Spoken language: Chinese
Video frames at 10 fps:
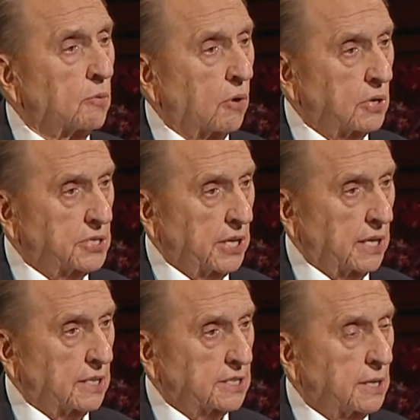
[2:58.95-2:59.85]
使徒
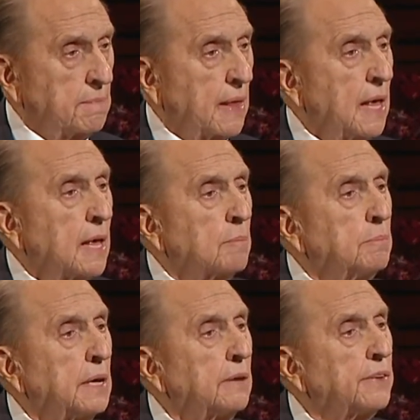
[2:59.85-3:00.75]
保罗警告
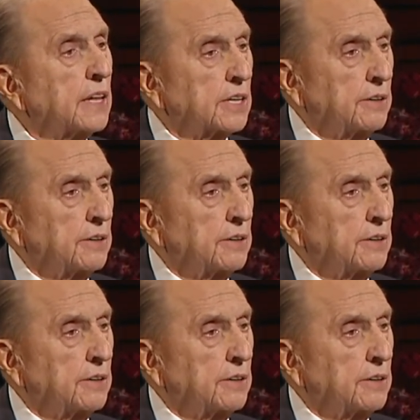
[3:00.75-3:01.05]
我们，